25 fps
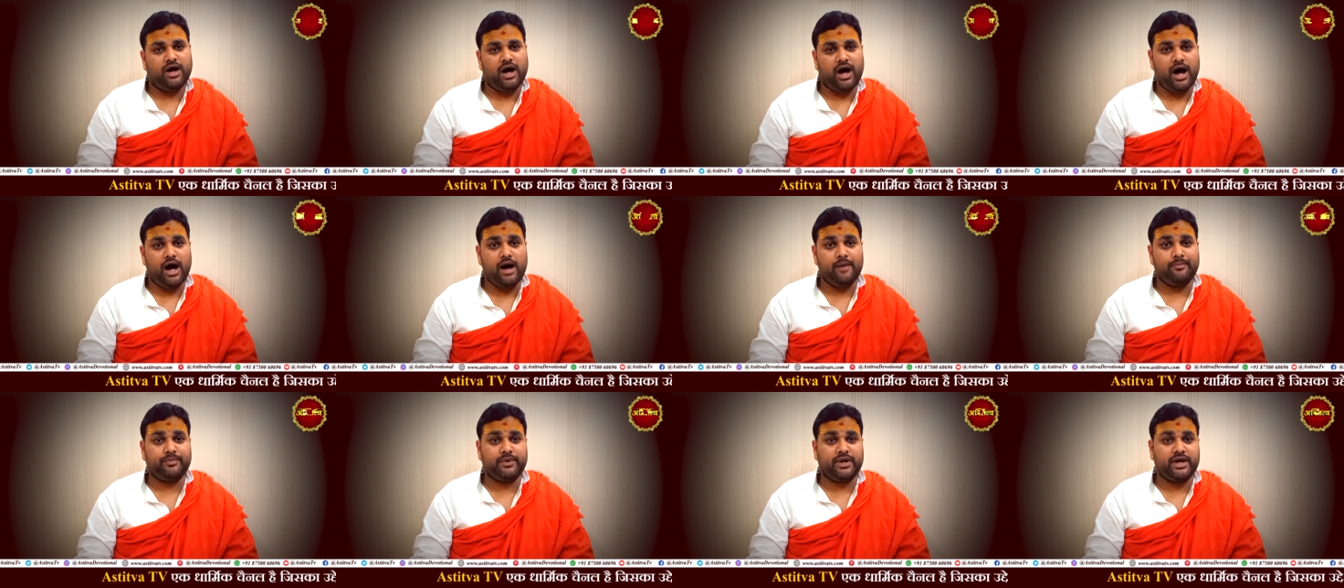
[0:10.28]

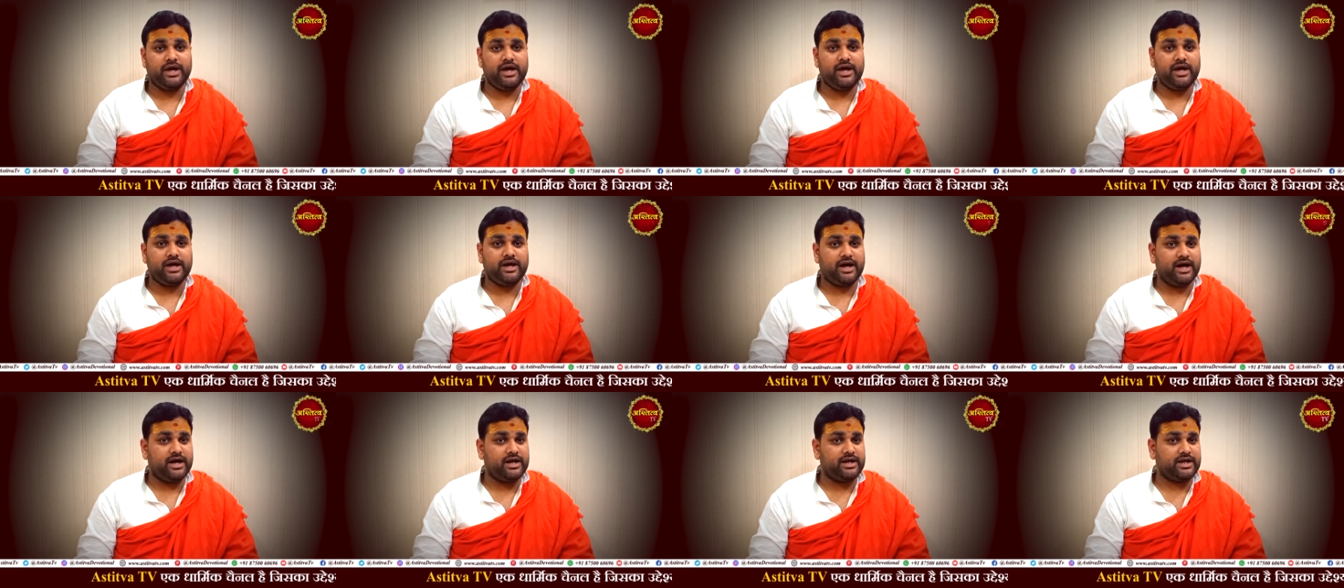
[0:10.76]

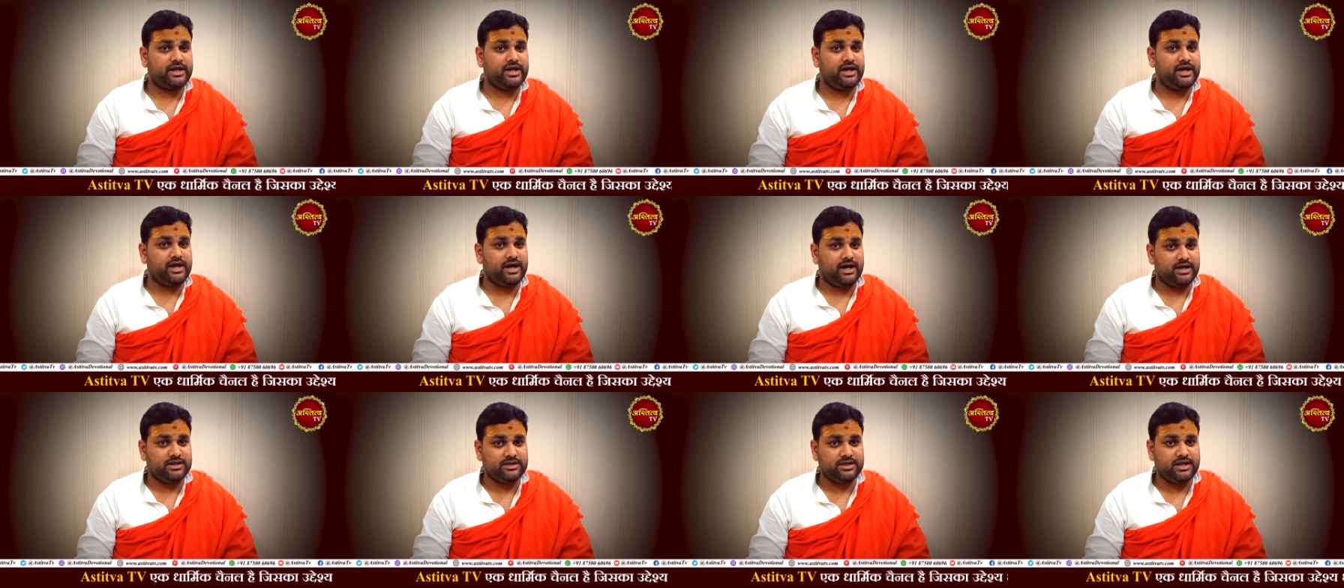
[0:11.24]
आपके घर
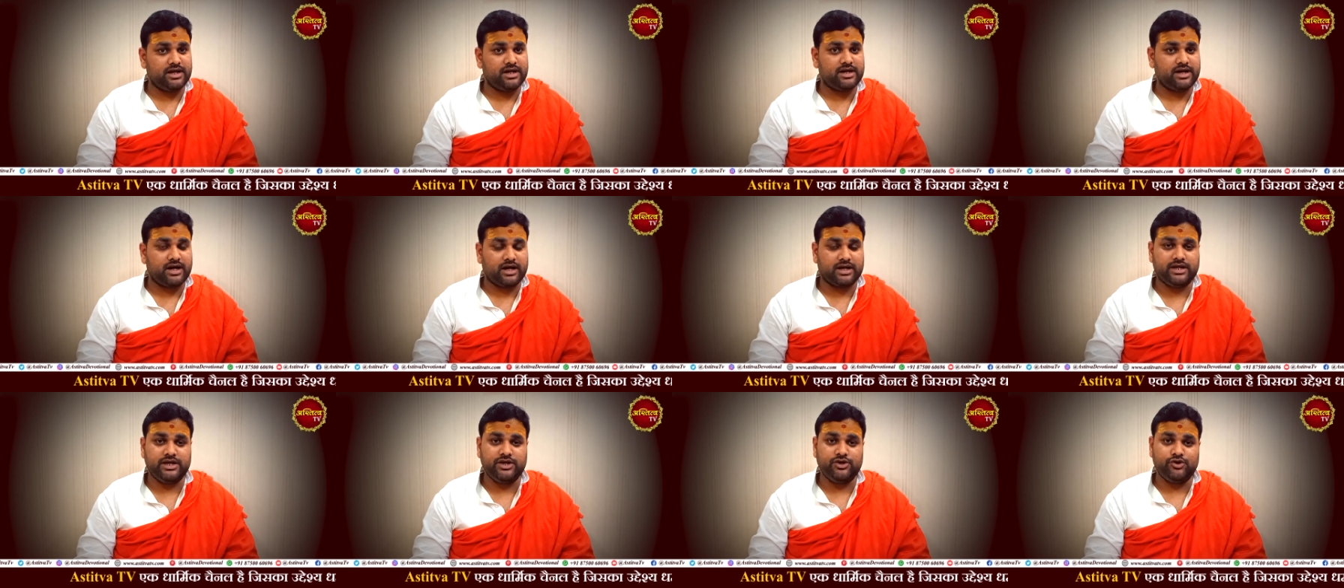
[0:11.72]
के
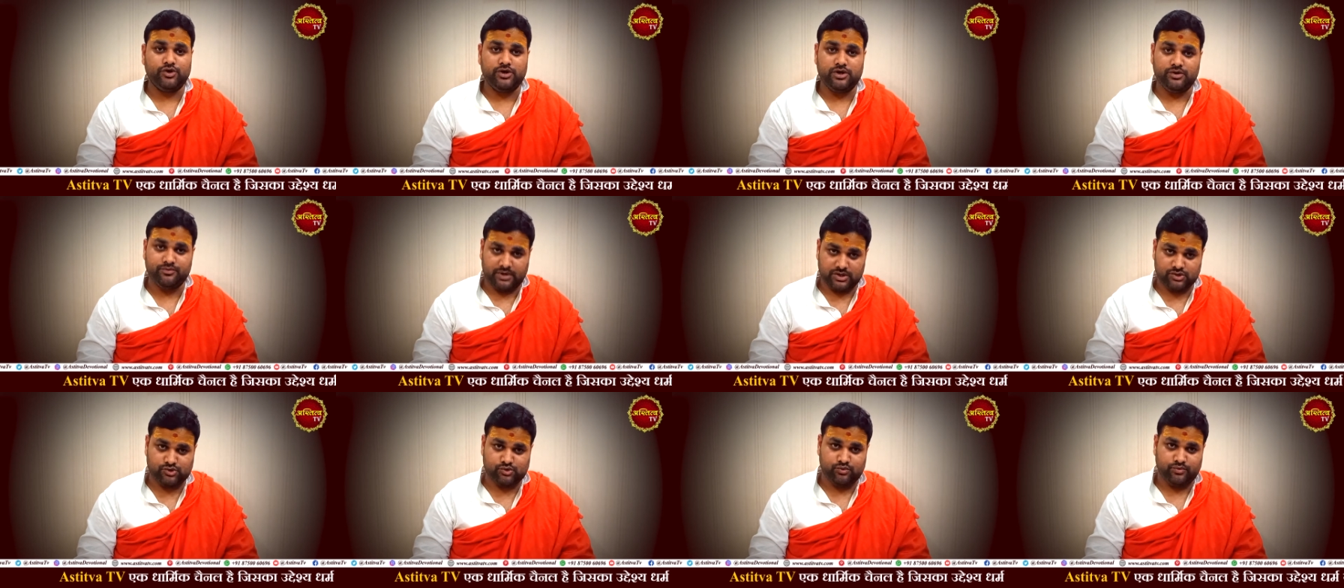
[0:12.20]
अंदर रखी हुई
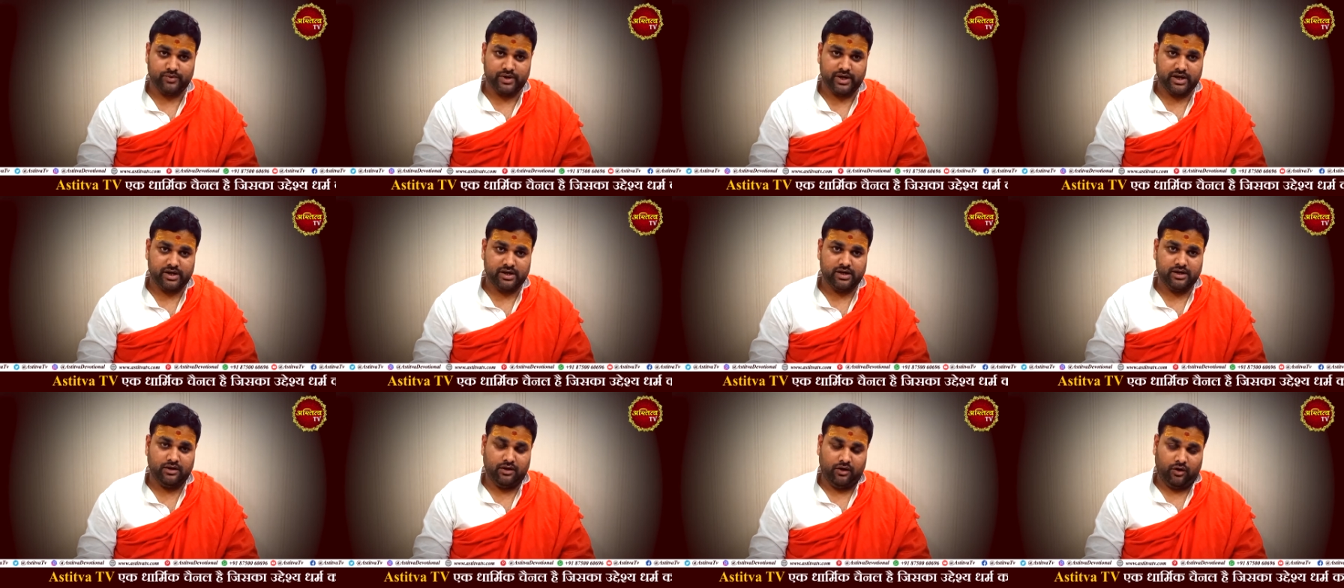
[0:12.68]
वस्तुएं
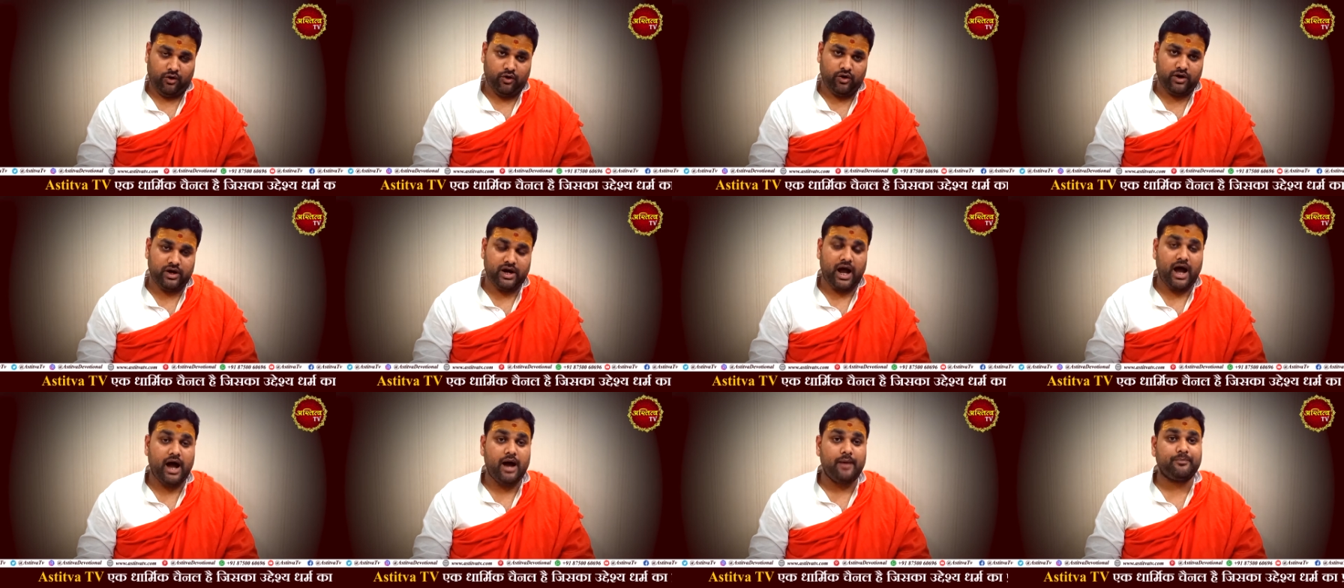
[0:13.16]

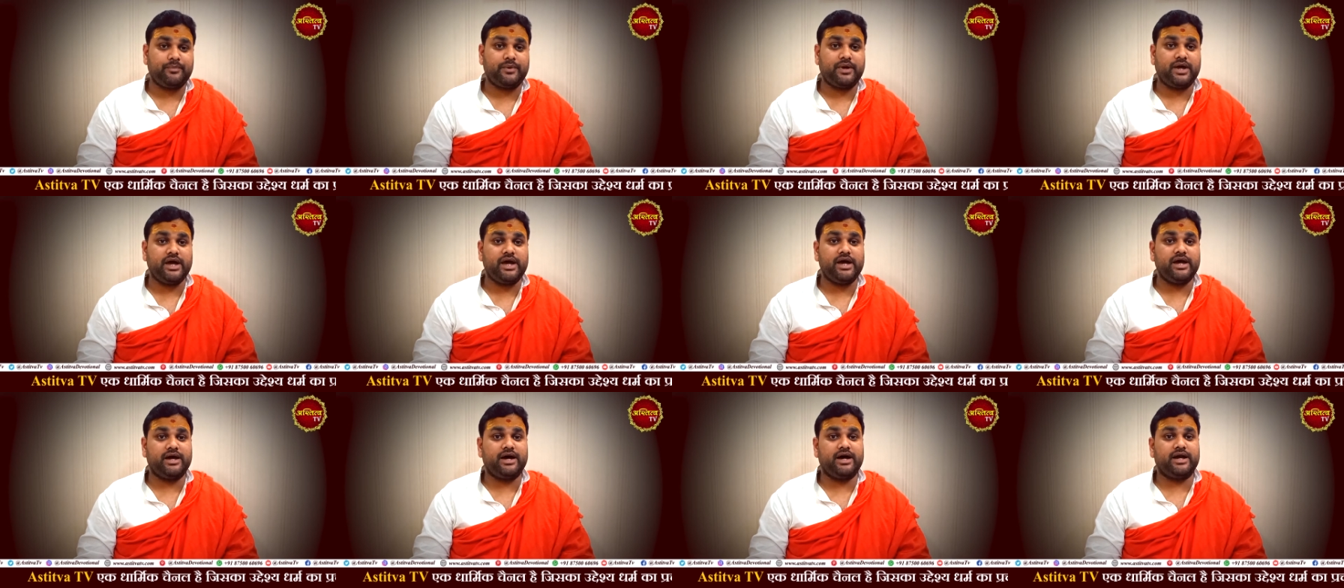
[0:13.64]
और
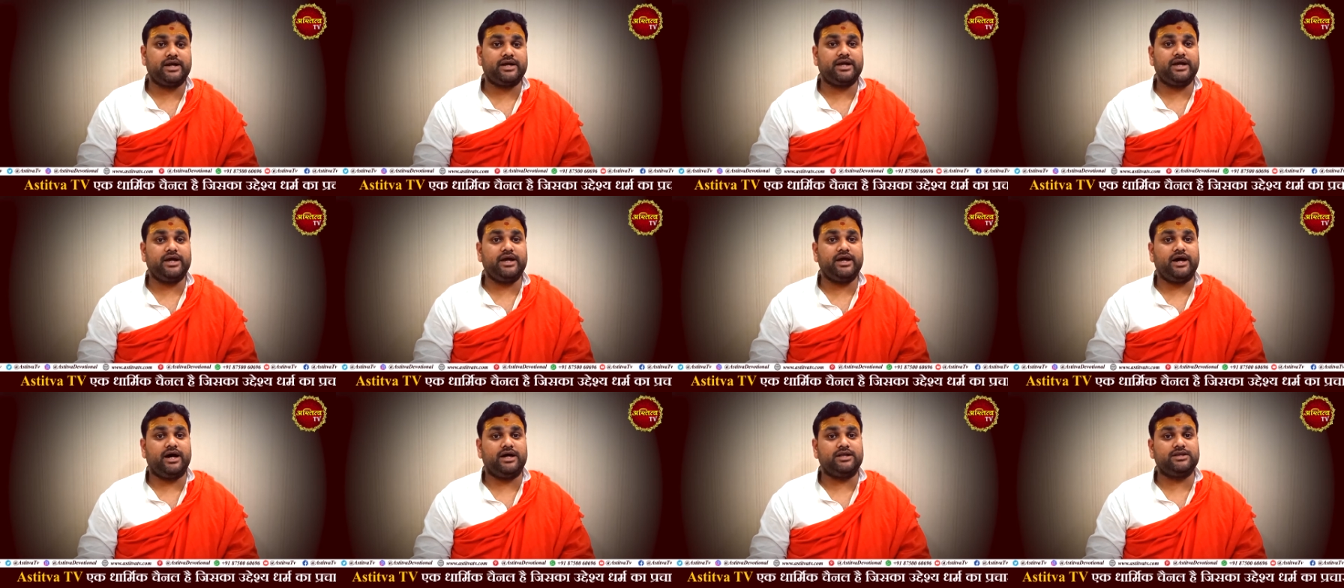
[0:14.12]
आपके घर
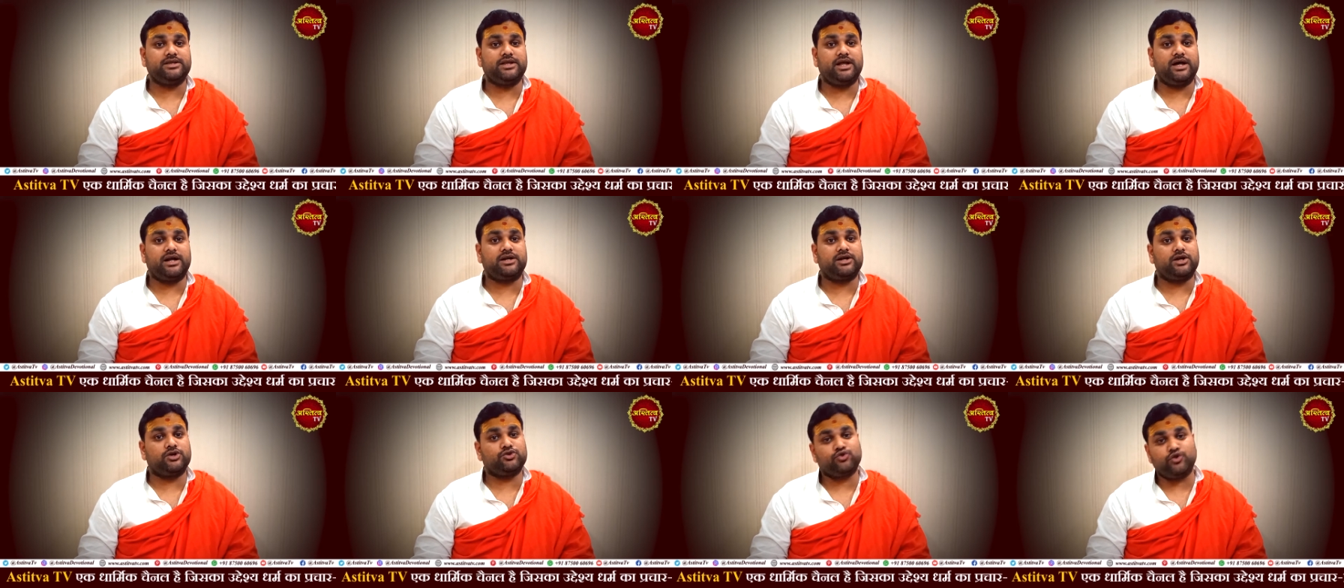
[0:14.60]
के
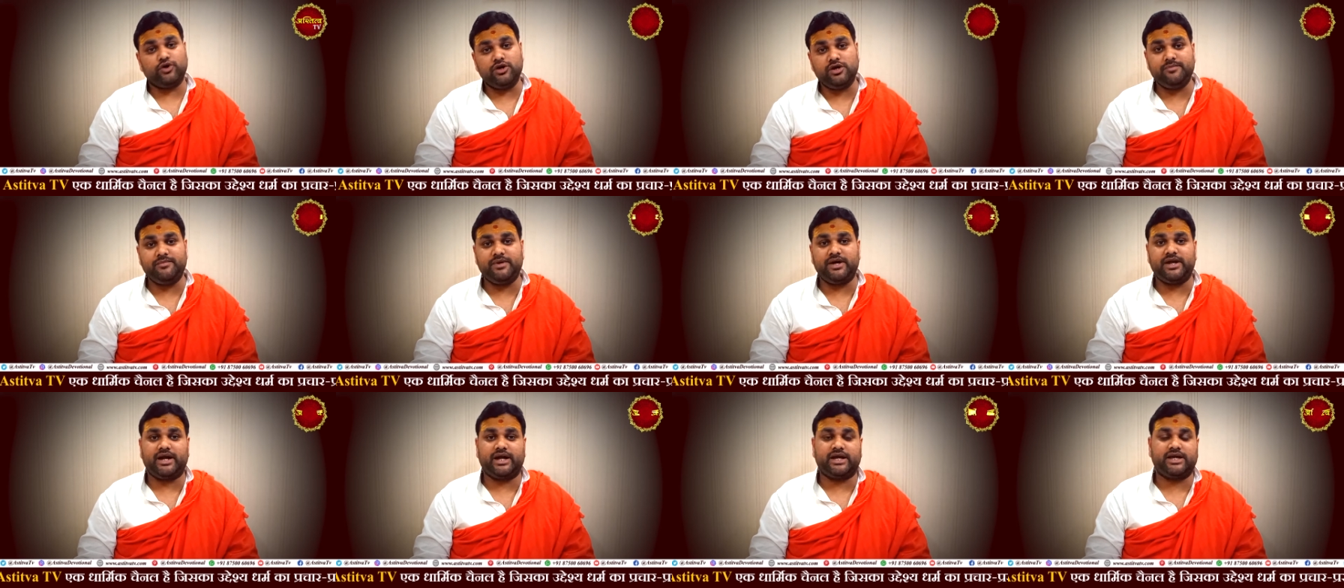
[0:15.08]
अंदर रसोई
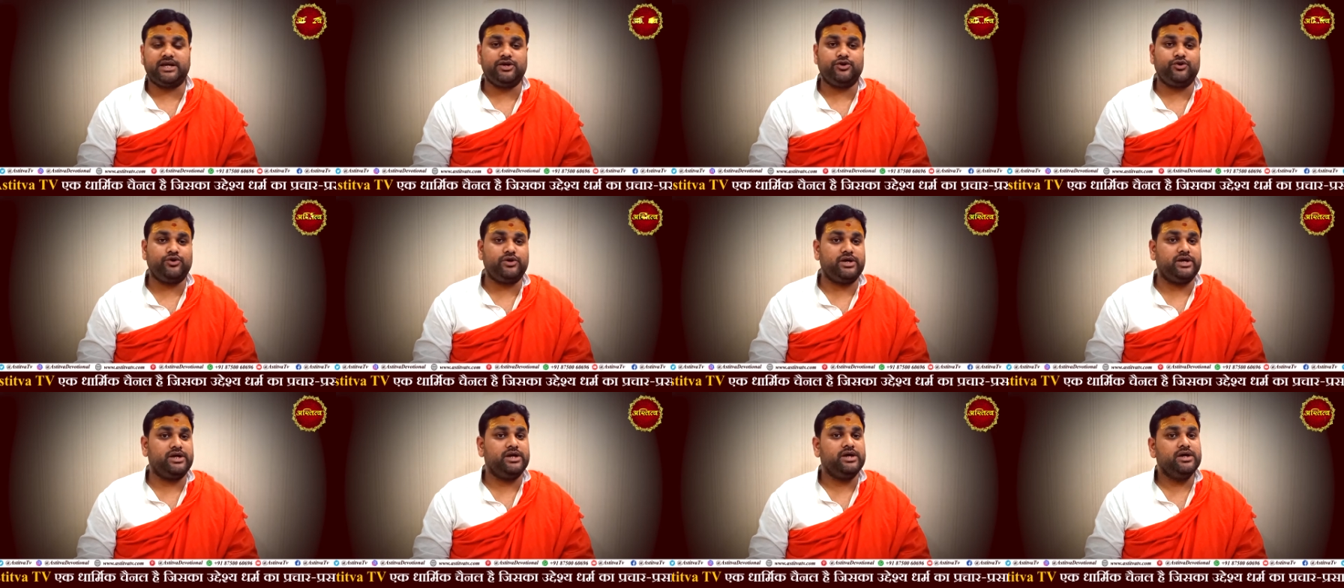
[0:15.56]
में रखी
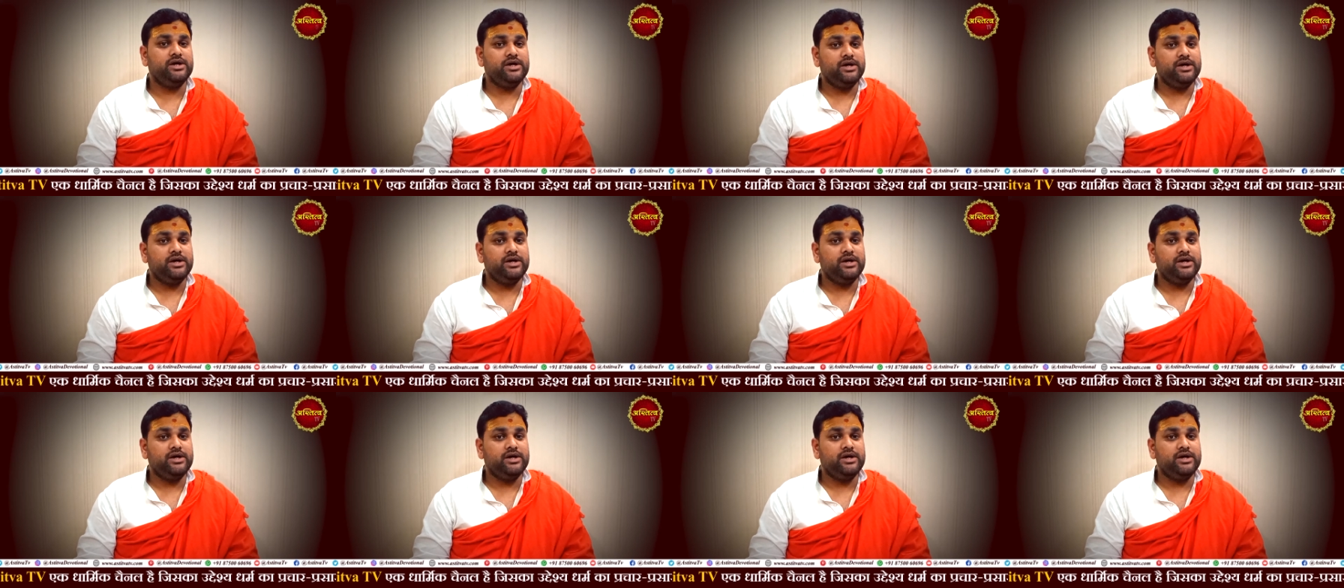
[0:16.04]
हुई